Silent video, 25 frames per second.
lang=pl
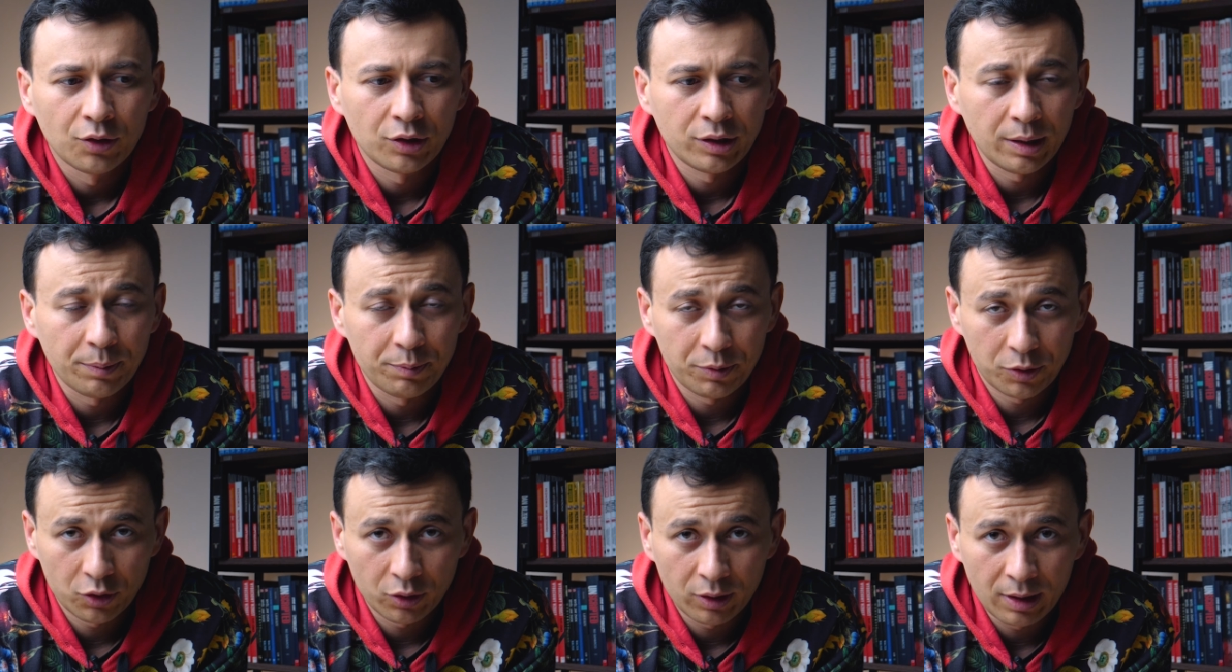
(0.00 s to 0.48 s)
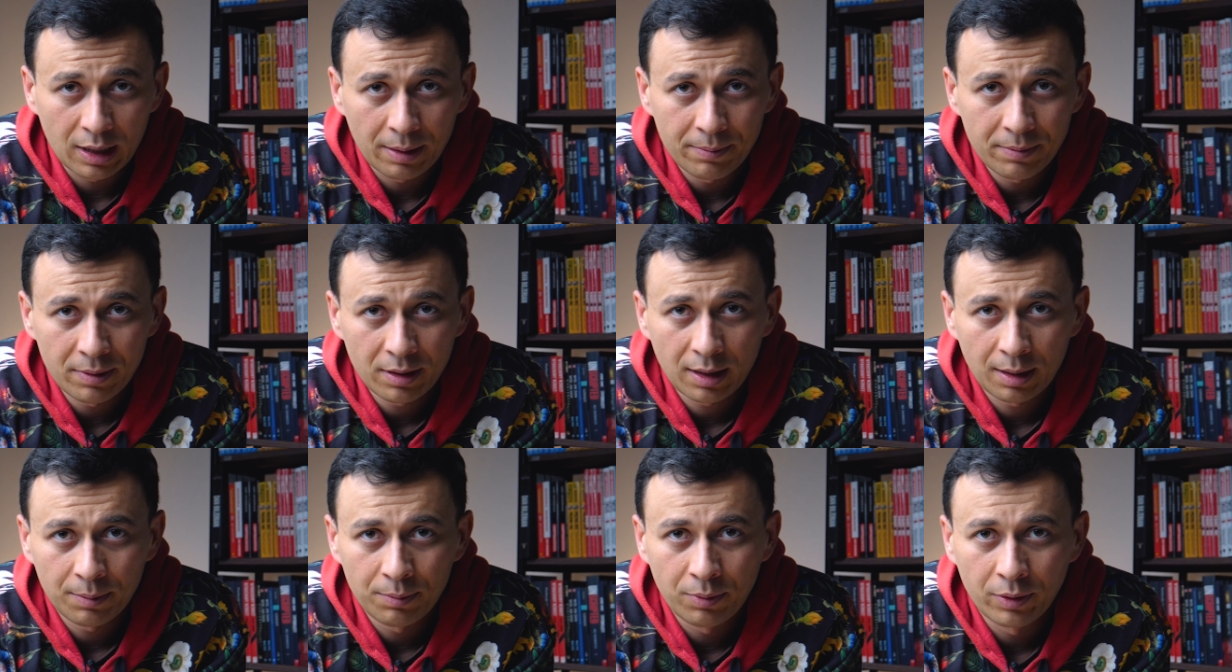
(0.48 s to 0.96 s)
to siebie
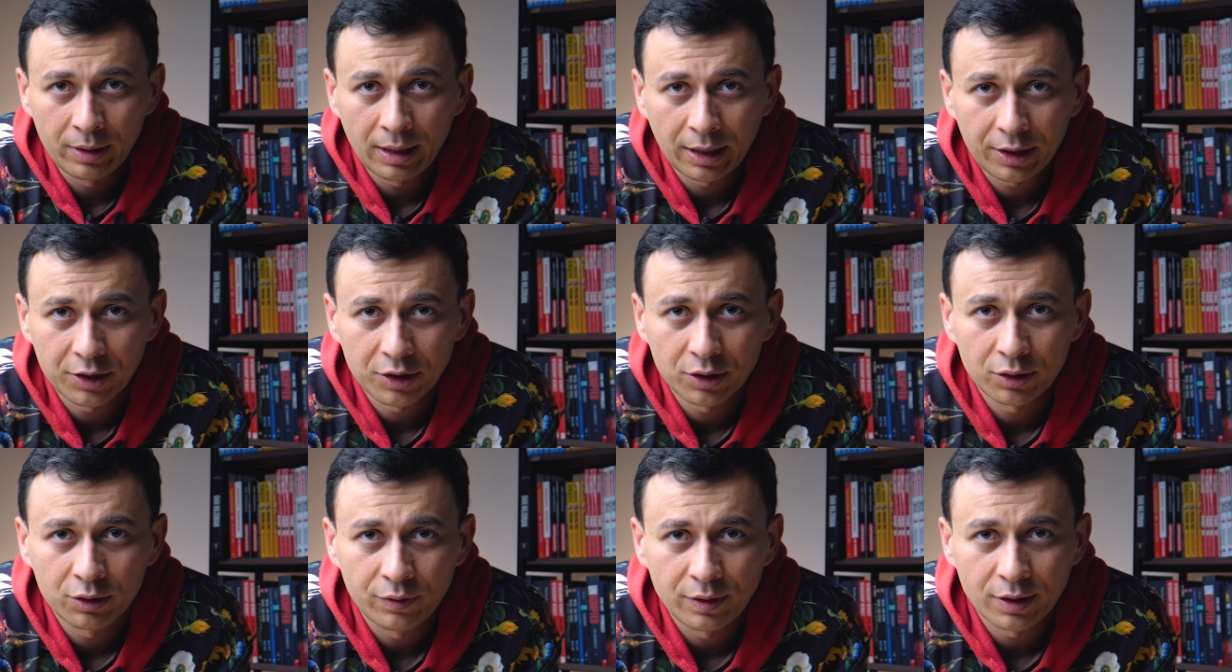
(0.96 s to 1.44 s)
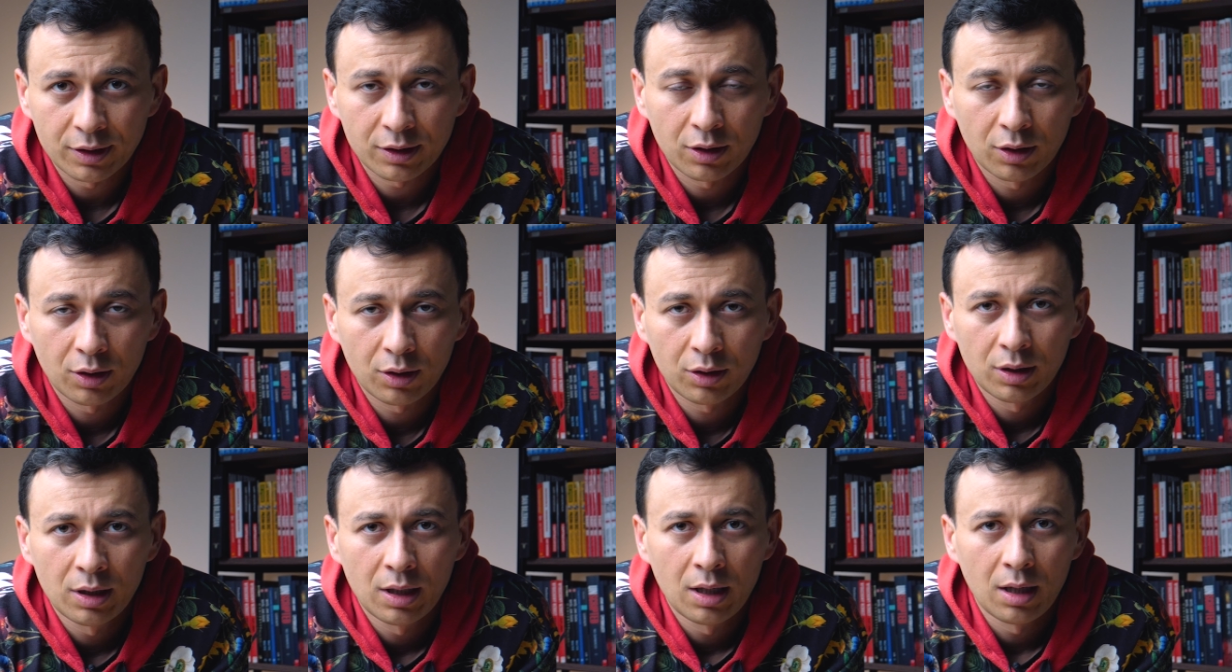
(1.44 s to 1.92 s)
przyciągamy, albo jakie
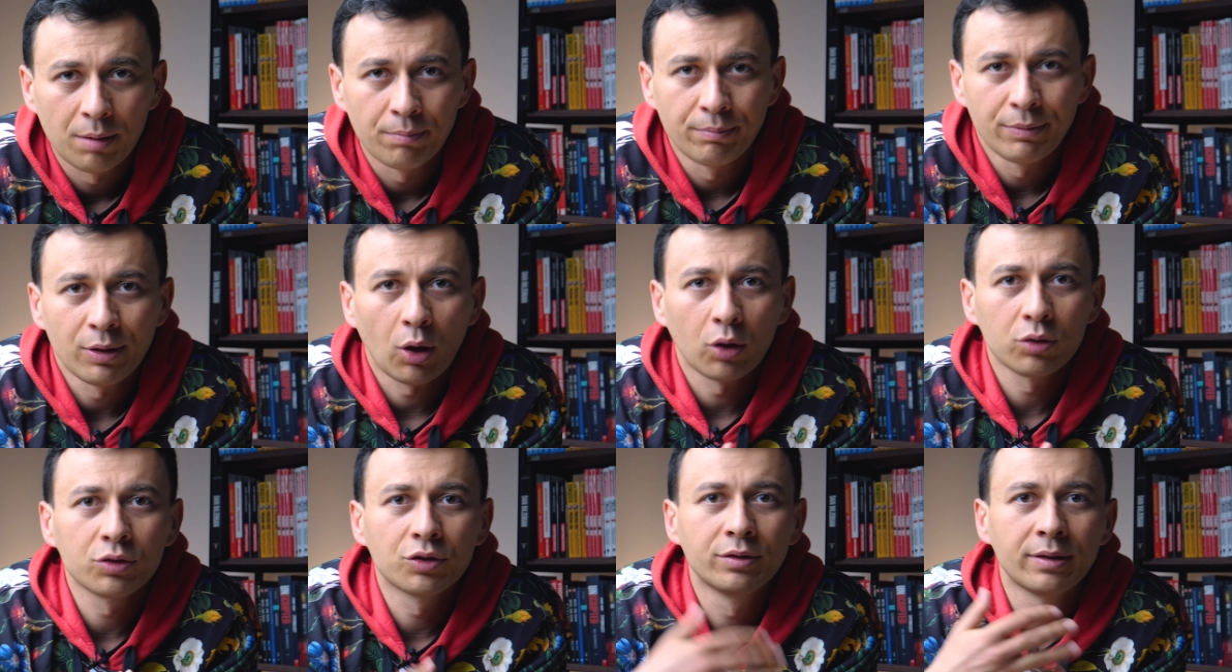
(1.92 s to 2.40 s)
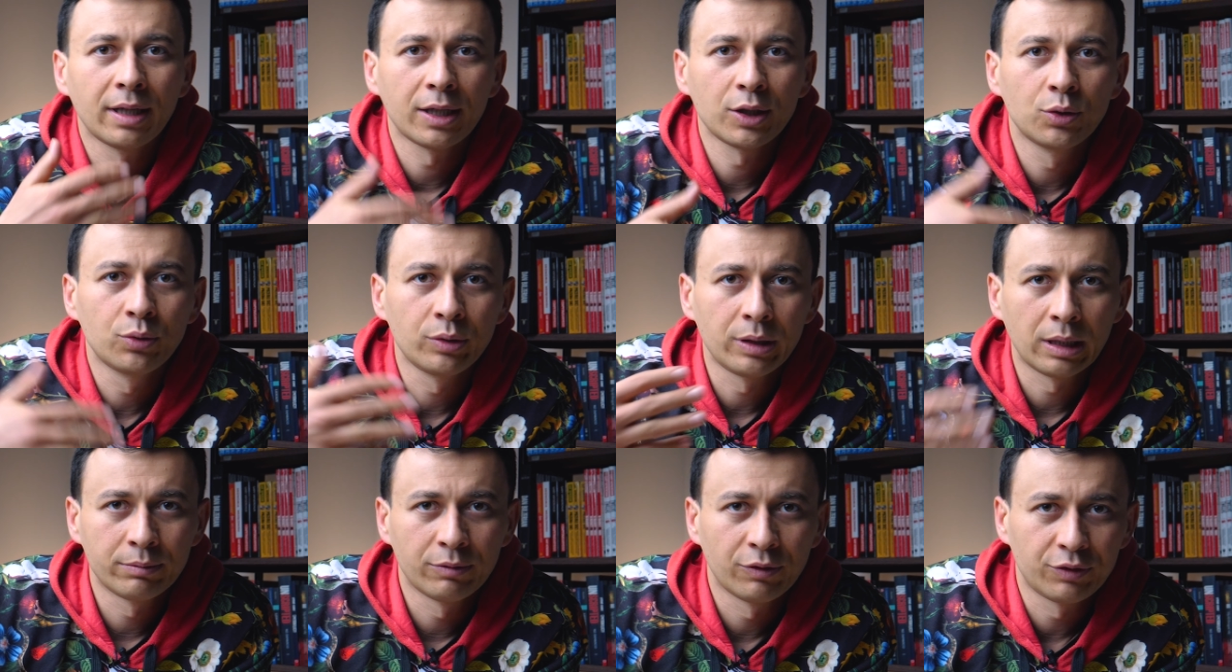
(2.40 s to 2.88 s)
środowisko my
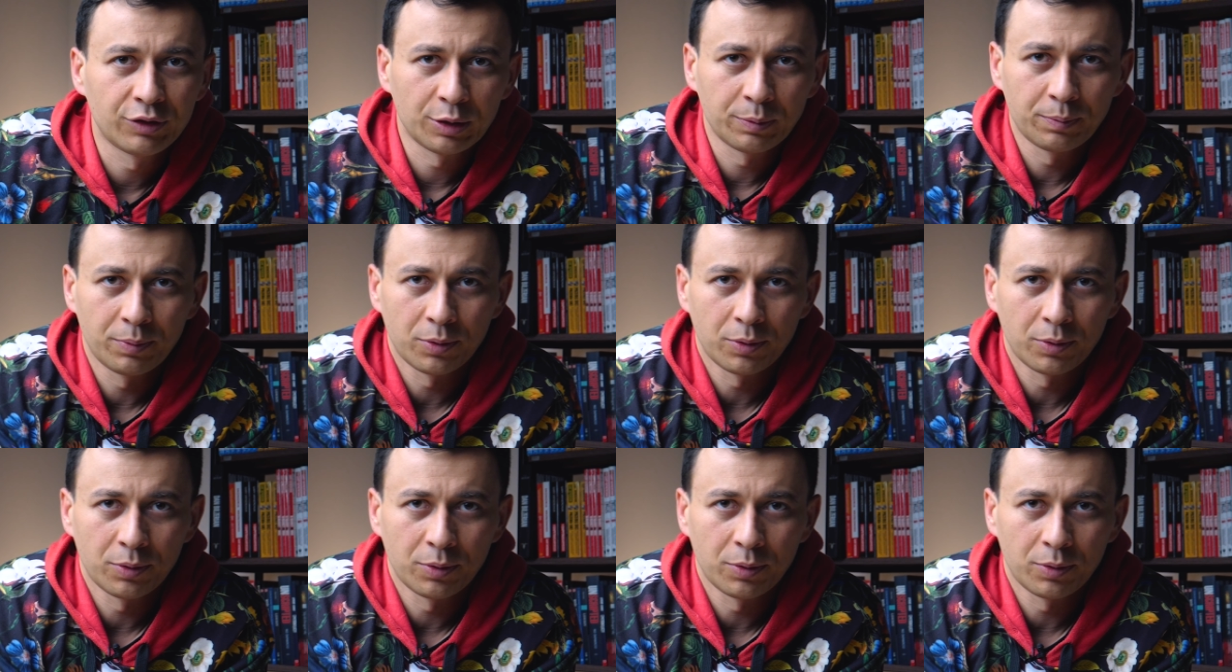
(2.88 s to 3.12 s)
odnajdujemy w tych